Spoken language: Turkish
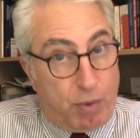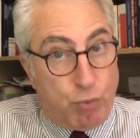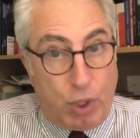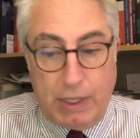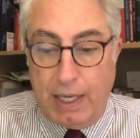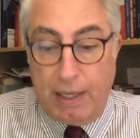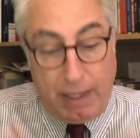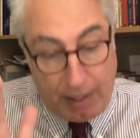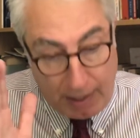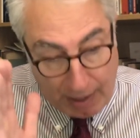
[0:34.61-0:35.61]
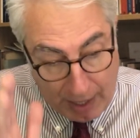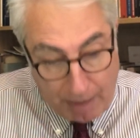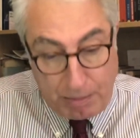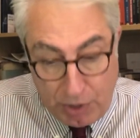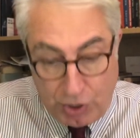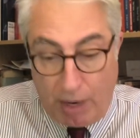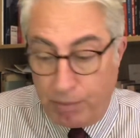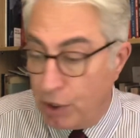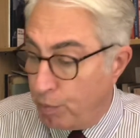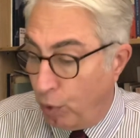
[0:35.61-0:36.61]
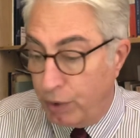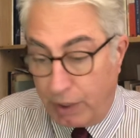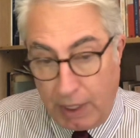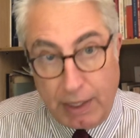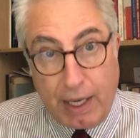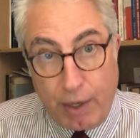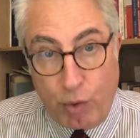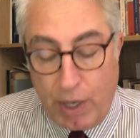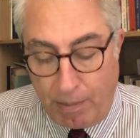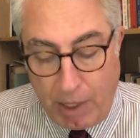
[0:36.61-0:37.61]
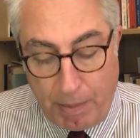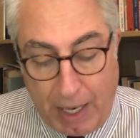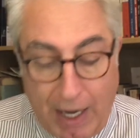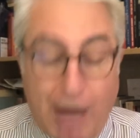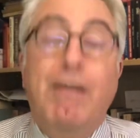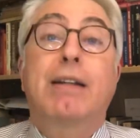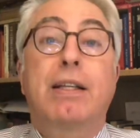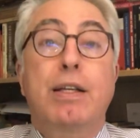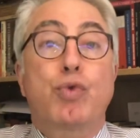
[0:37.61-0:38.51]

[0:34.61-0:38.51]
burada e, hem iç hem dış politikaya dair önemli haberler var dedik.